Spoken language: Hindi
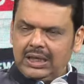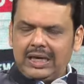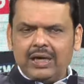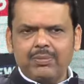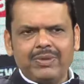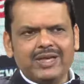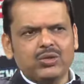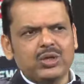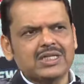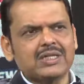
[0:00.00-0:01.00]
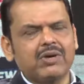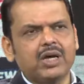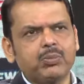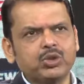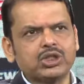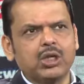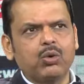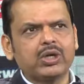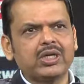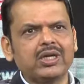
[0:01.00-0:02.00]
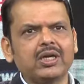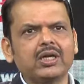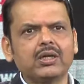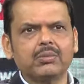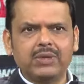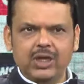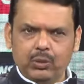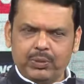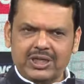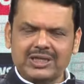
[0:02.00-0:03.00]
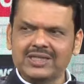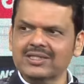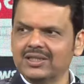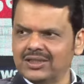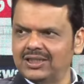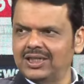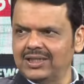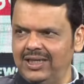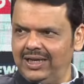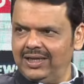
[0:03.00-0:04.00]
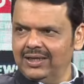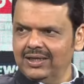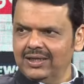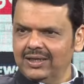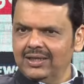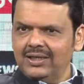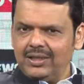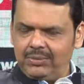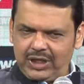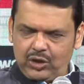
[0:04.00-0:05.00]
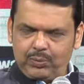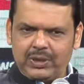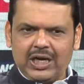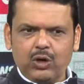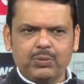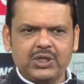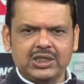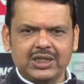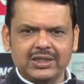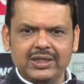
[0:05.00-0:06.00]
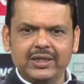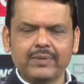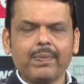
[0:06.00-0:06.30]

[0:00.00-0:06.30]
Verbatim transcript: अब मैं तो ये सवाल पूछता हूँ कि मेरे ऊपर तंस कसा जाता है या मेरे ऊपर आरोप किए जाते हैं